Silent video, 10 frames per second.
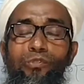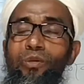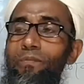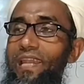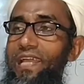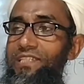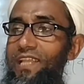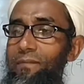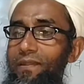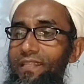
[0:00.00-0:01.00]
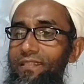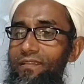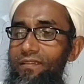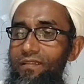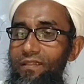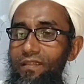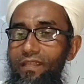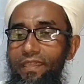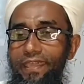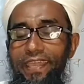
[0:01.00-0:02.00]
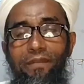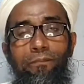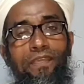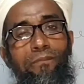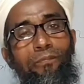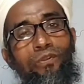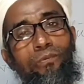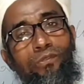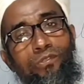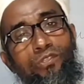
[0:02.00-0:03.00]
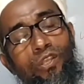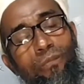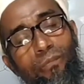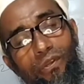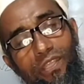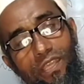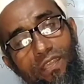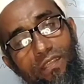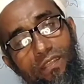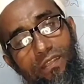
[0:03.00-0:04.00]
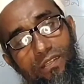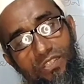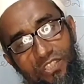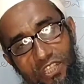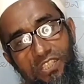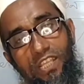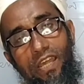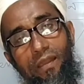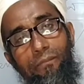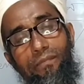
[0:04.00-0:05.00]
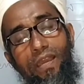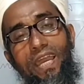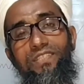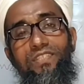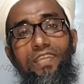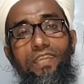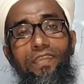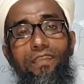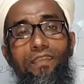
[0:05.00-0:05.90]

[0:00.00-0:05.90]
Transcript: প্রথম ক্লাসে আমরা এনপি এর পরিবর্তন সম্পর্কে শিখছিলাম আজকে